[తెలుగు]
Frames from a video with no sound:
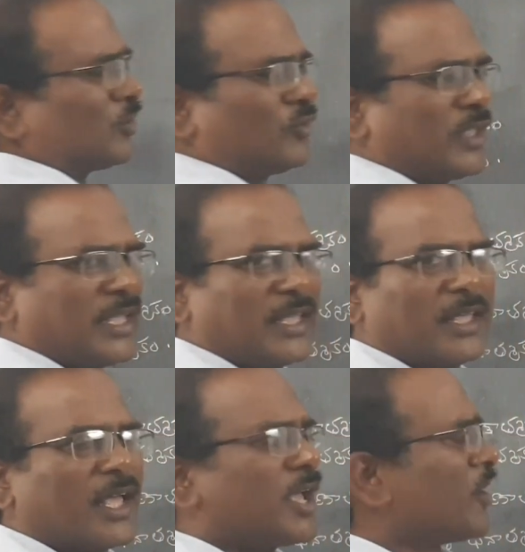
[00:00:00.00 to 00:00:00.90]
అవుతుంది
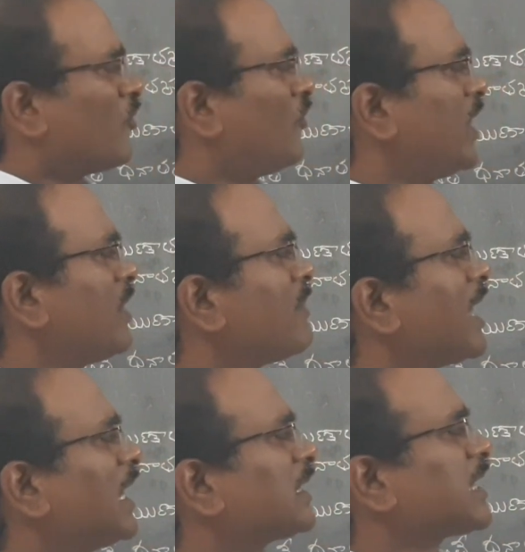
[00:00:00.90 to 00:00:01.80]
వి
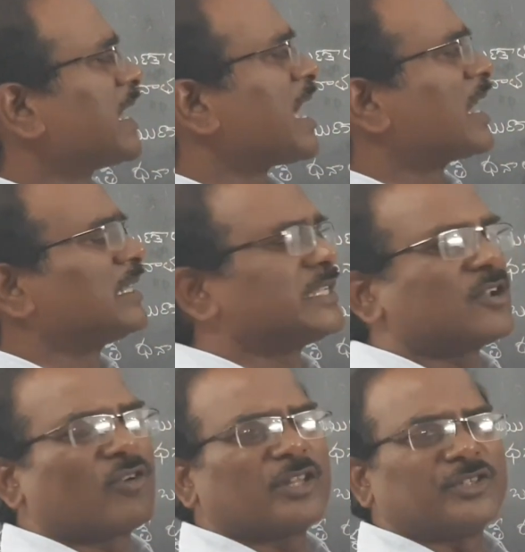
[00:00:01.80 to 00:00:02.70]
మైనస్ ఐఆర్ ఈజ్
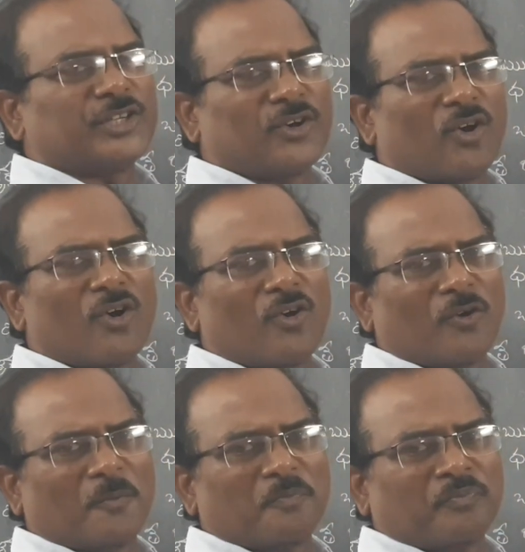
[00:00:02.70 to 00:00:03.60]
ఈక్వల్ టు జీరో
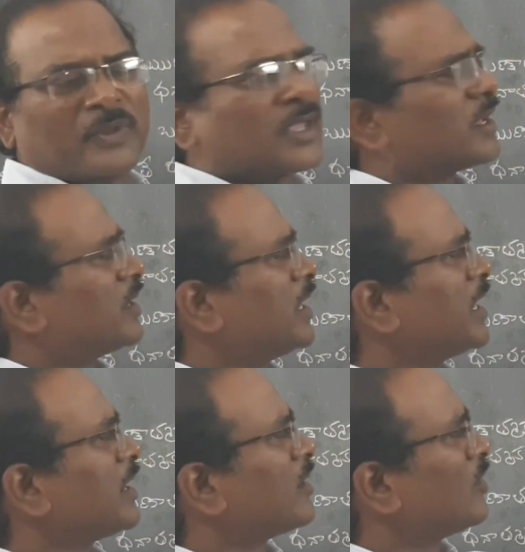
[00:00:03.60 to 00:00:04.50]
ఈ